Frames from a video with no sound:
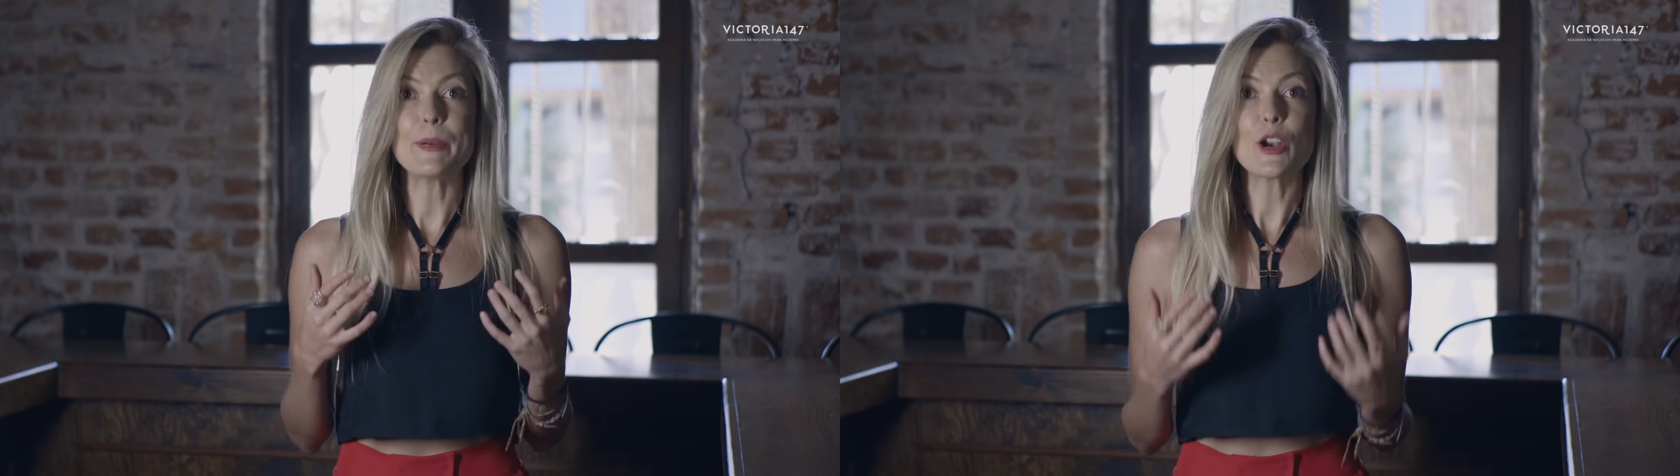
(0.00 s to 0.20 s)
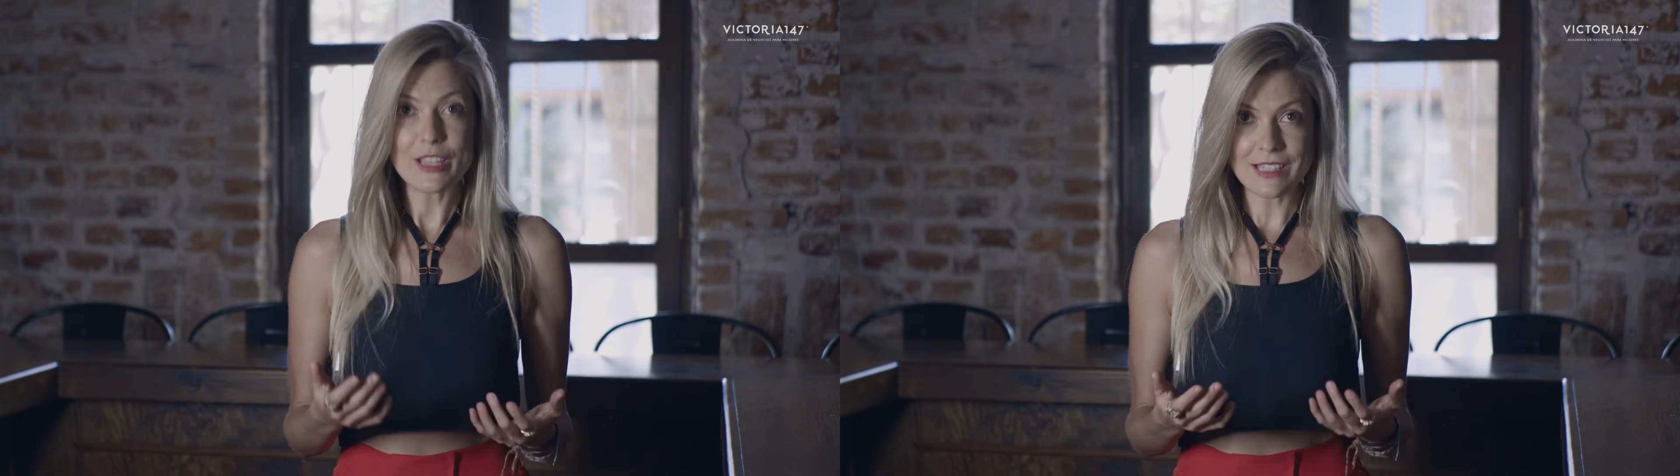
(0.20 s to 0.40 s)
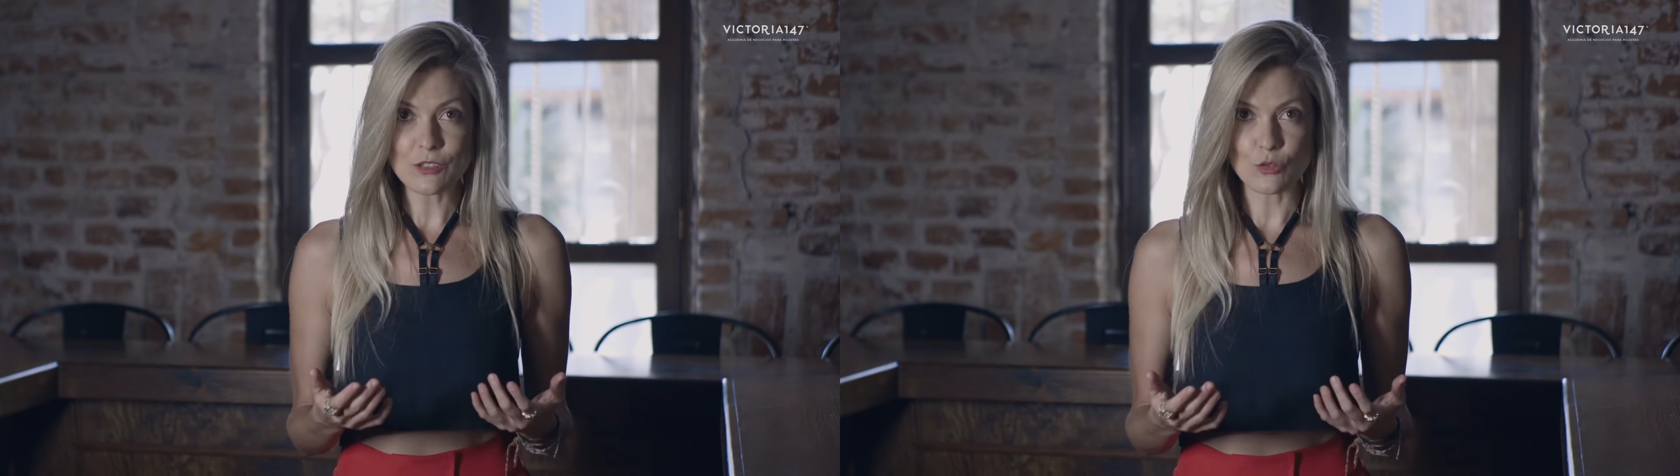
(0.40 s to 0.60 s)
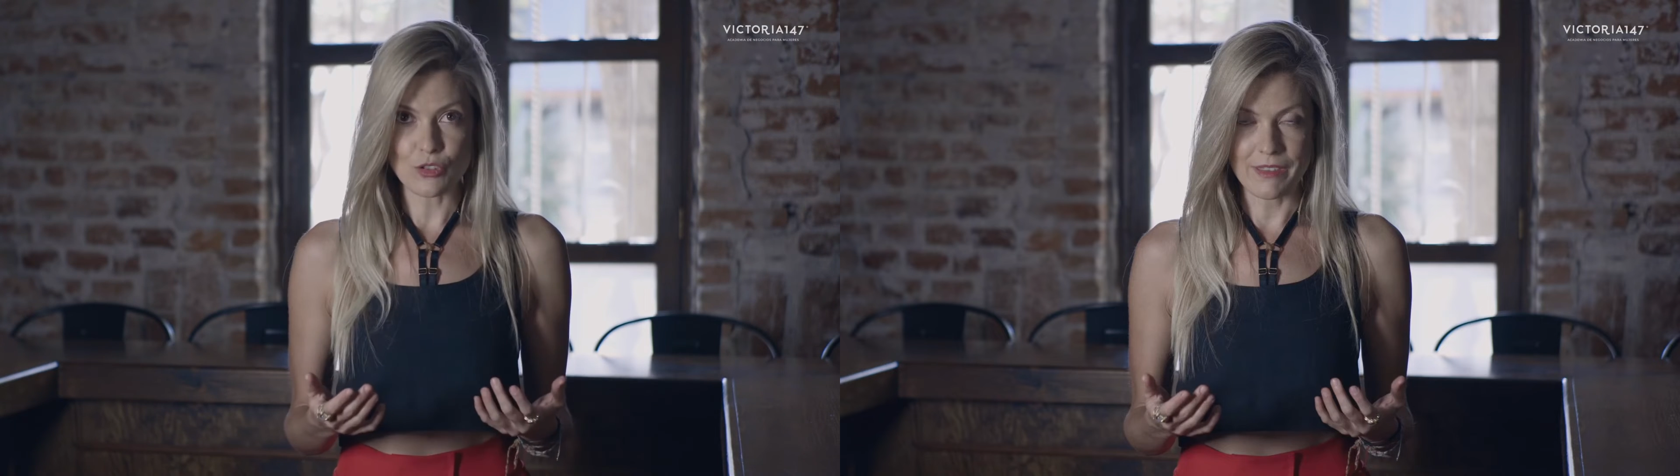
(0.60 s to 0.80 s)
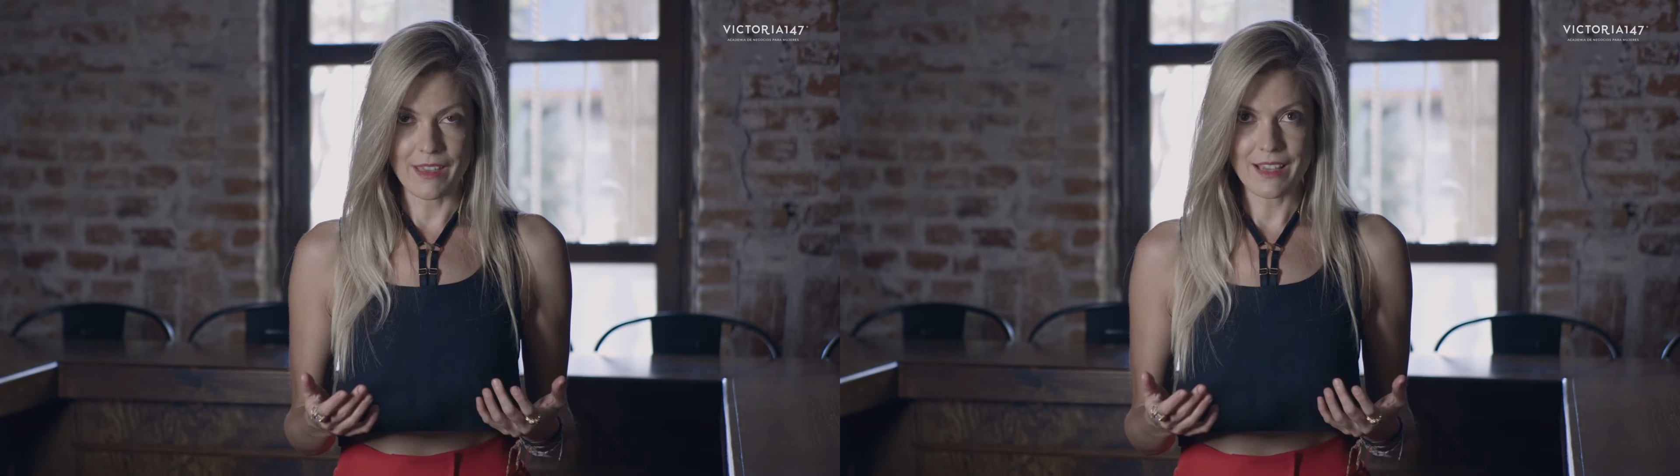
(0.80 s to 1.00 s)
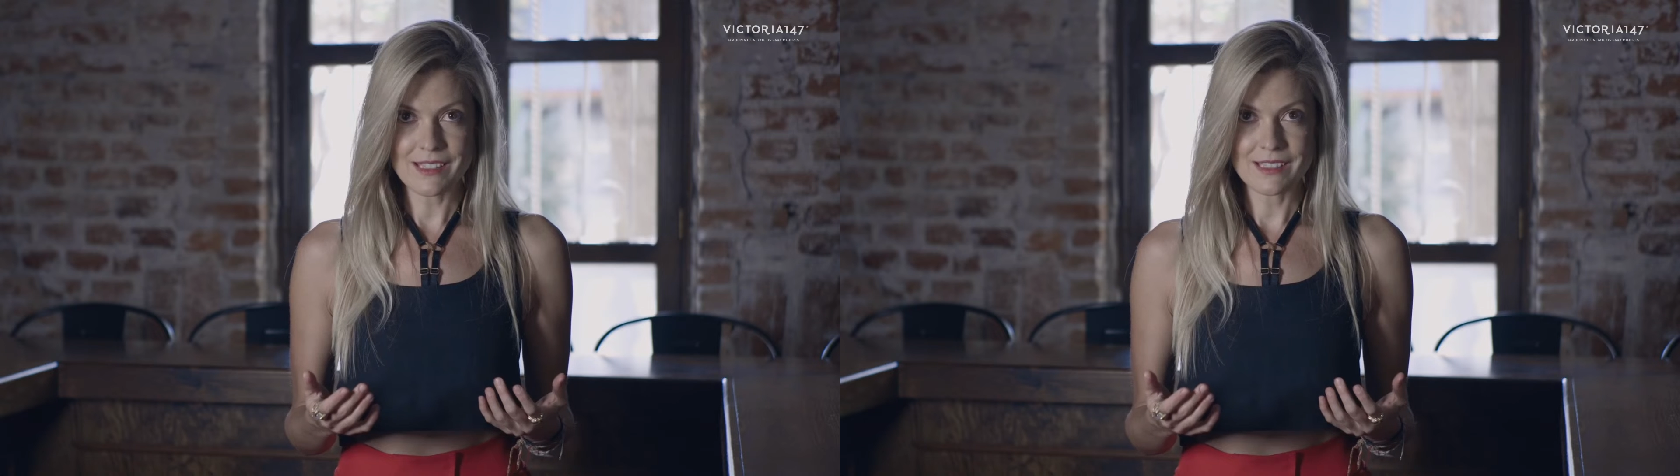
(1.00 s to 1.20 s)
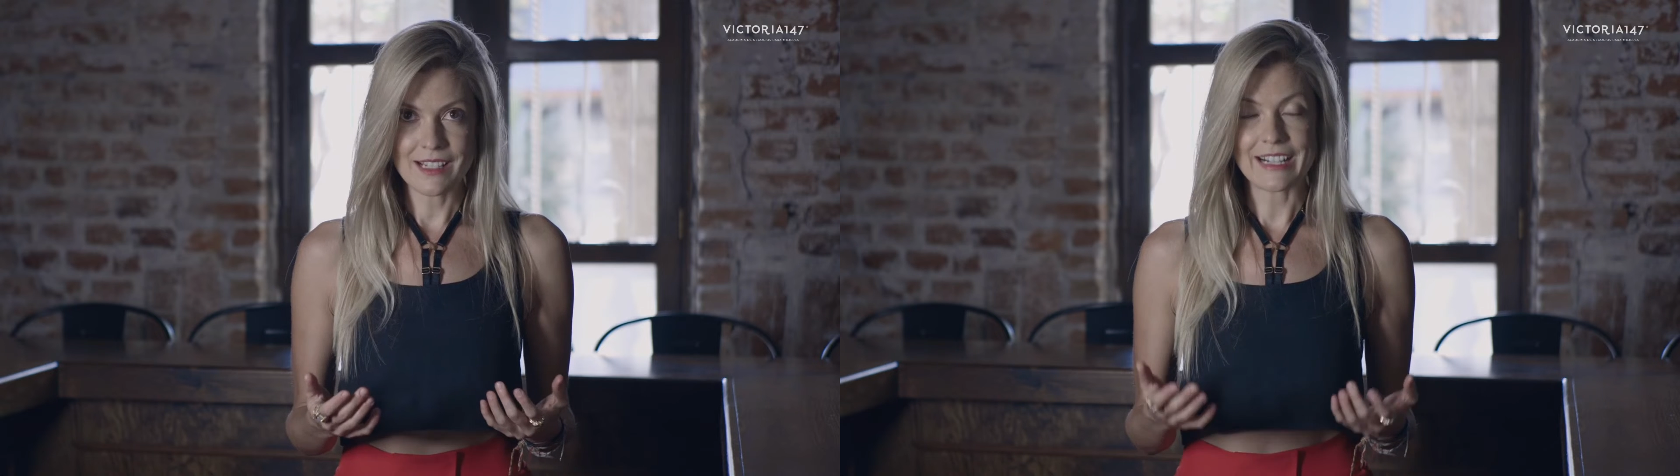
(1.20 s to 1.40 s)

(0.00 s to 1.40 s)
priorices tus ideas,